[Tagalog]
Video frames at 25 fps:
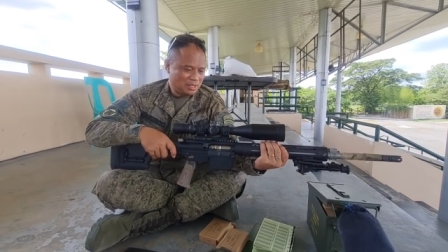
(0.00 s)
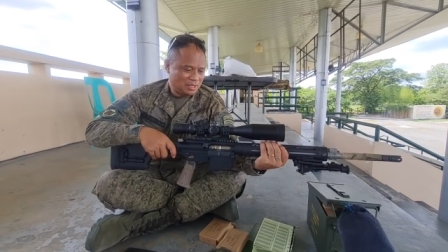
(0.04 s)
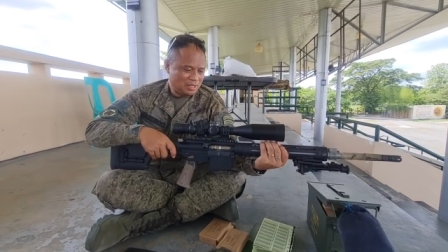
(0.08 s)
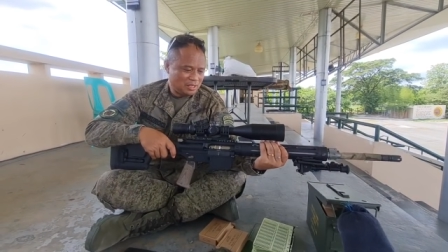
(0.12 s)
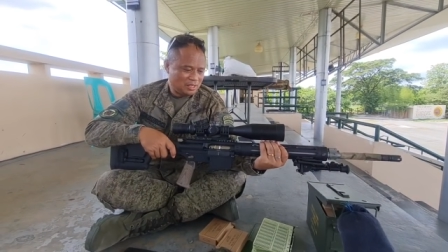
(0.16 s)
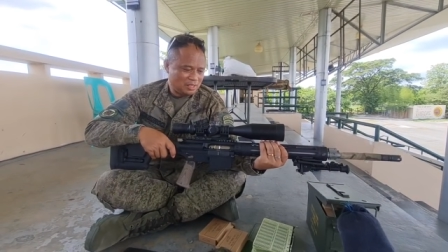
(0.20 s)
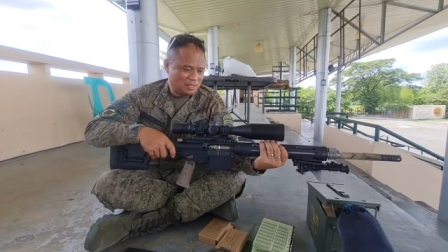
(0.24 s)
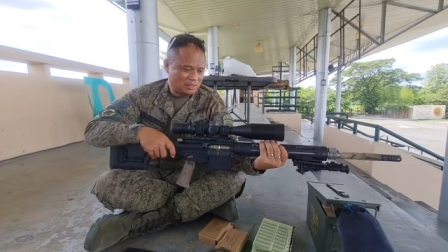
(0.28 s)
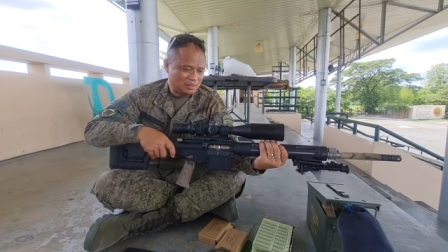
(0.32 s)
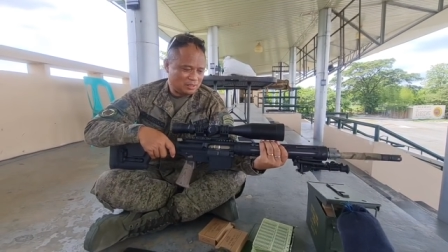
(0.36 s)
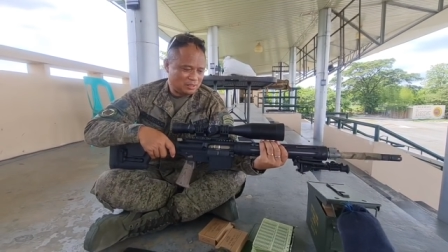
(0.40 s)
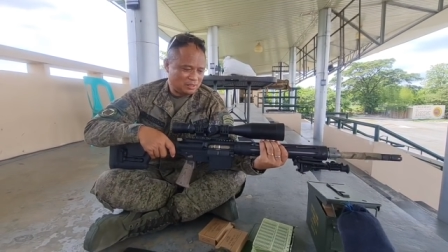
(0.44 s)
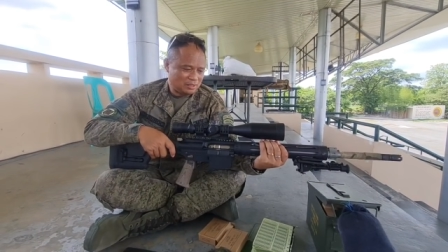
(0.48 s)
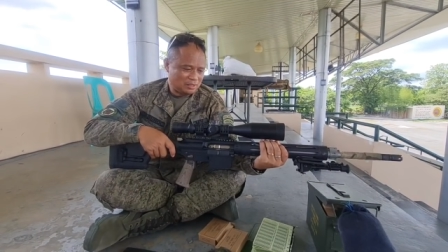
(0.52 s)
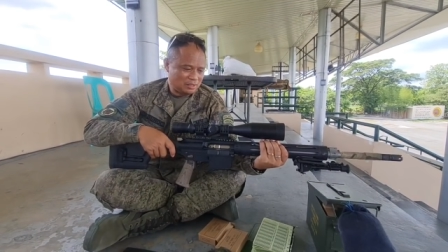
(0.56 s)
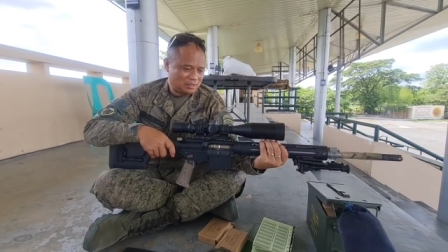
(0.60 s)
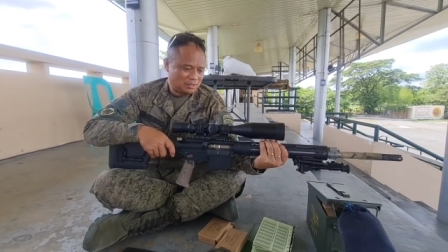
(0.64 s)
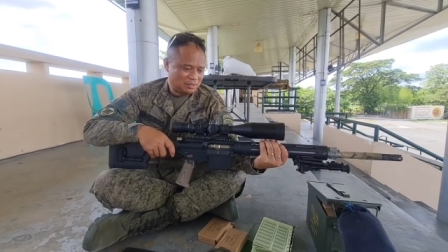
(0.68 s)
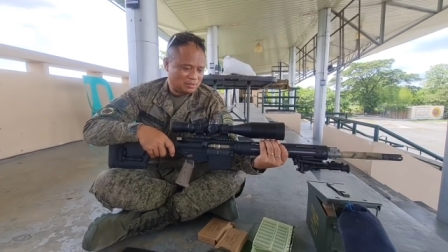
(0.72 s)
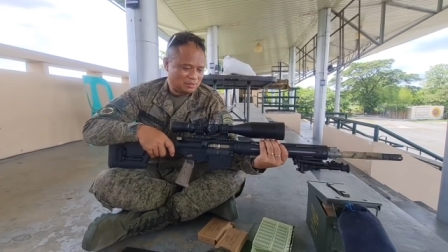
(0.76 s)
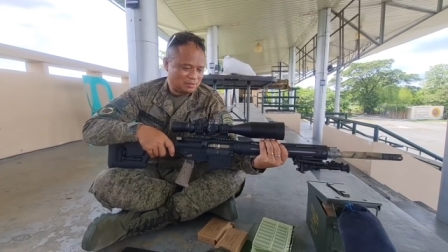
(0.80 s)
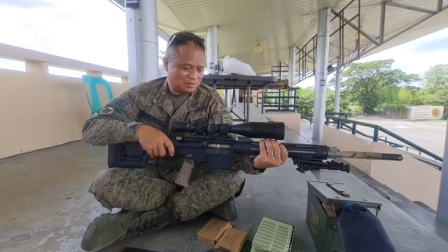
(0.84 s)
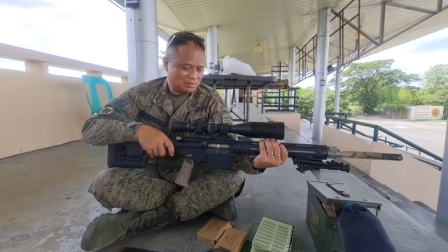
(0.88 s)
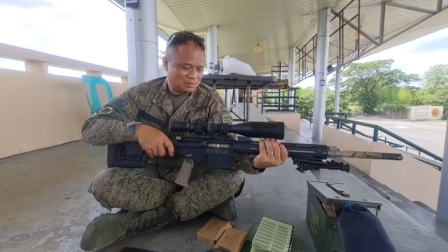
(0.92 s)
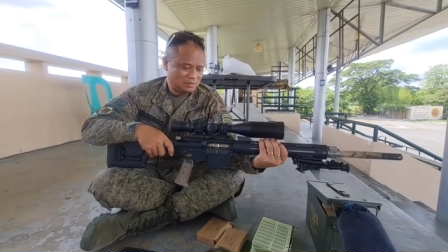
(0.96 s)
At
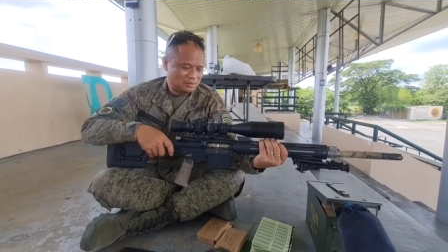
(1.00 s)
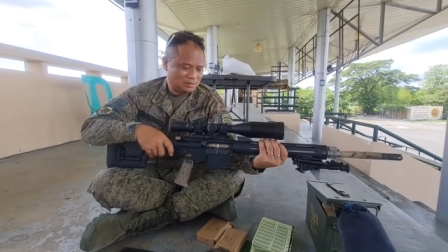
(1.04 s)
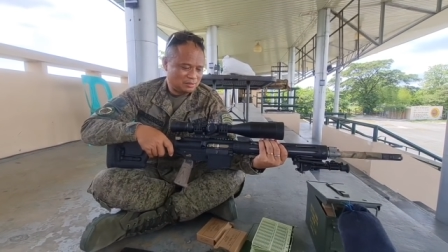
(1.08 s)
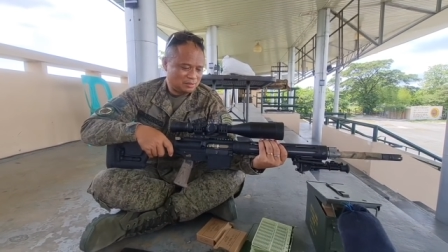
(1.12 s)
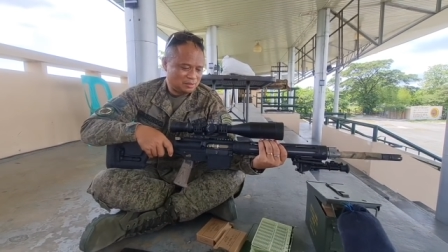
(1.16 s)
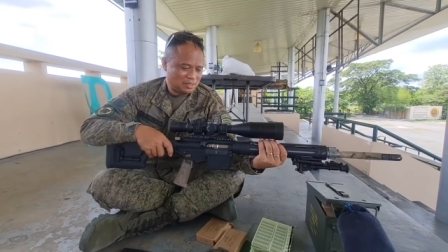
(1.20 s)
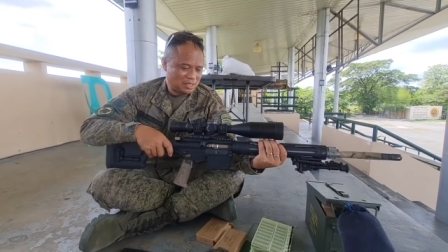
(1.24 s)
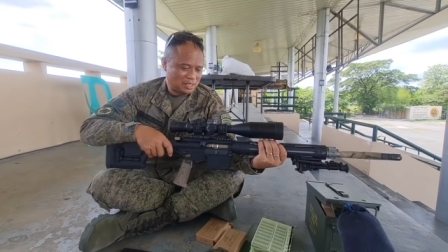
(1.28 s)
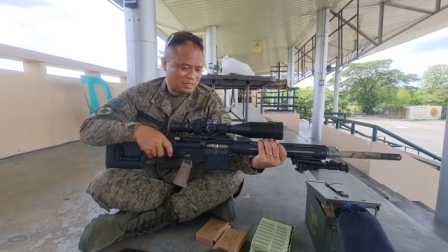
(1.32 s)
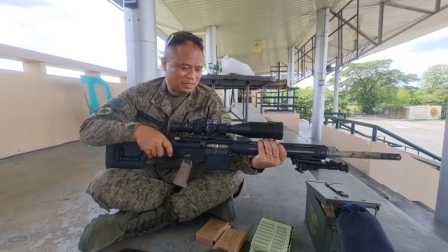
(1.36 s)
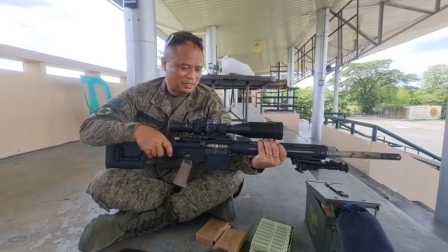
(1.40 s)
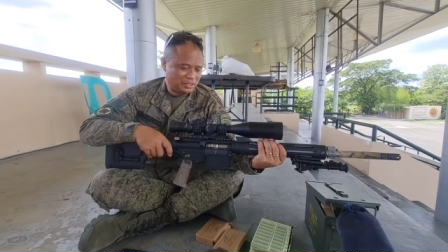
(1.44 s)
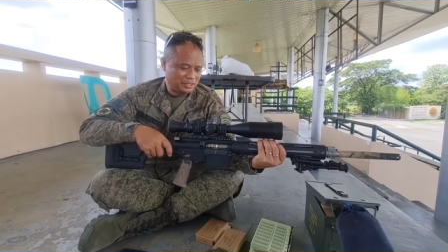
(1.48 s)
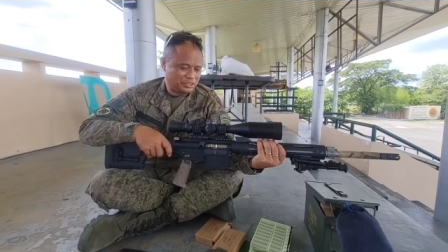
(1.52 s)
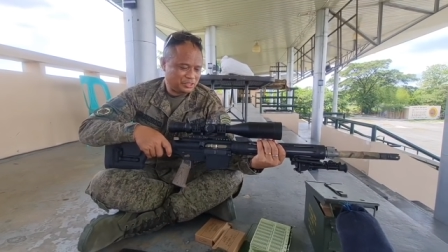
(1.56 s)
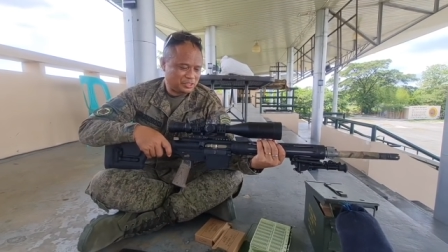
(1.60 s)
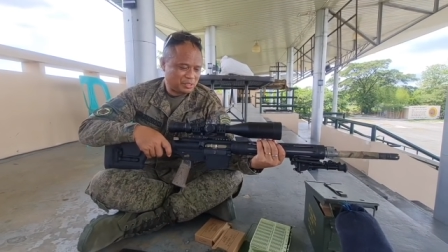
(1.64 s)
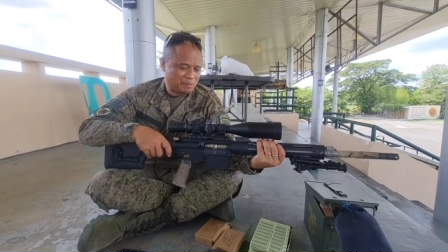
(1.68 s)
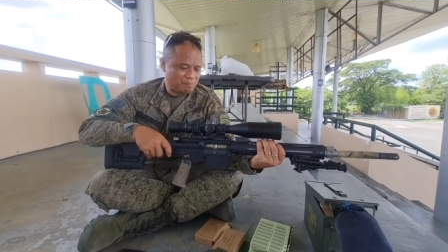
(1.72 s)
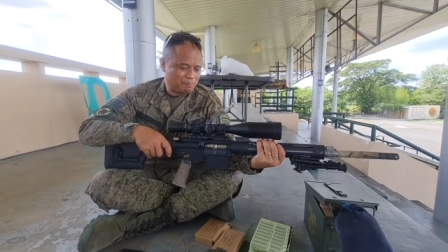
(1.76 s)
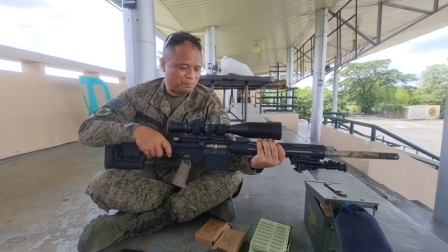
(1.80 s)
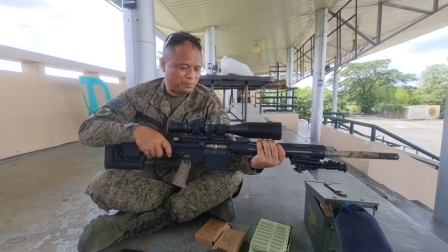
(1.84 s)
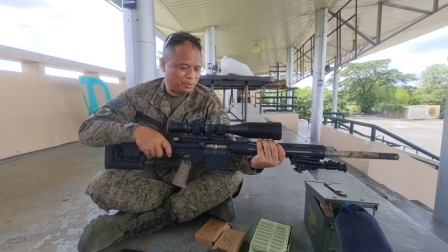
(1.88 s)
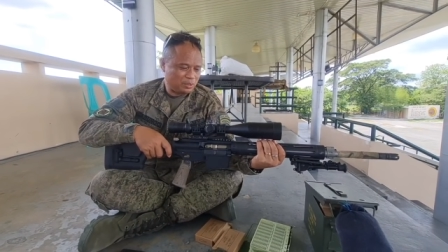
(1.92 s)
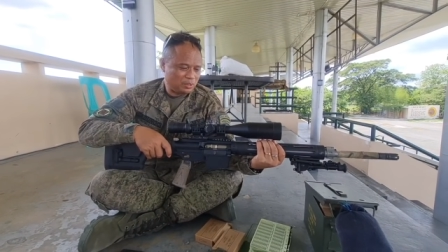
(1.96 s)
uh, ang
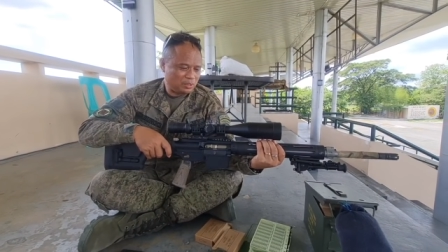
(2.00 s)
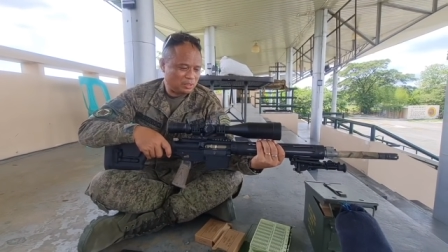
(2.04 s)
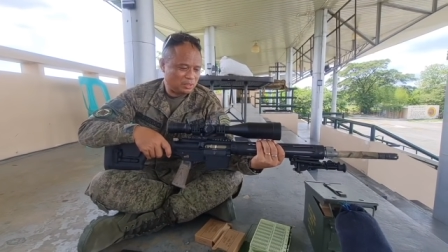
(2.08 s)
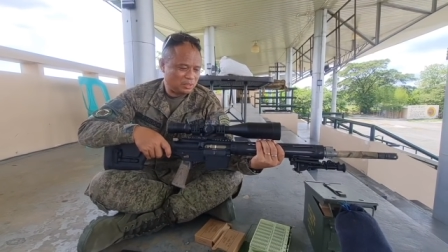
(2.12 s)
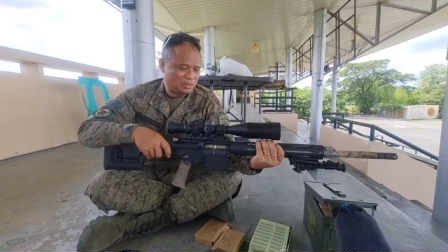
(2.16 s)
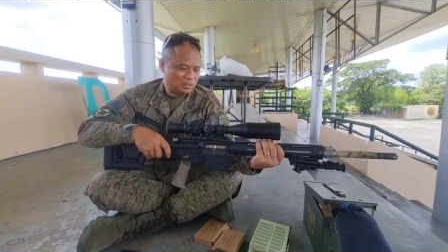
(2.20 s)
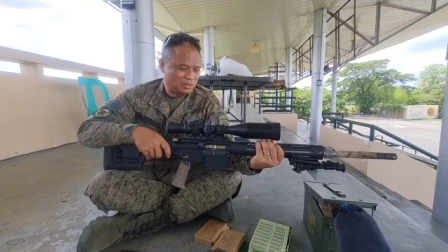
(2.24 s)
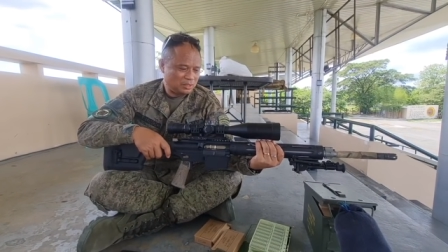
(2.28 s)
example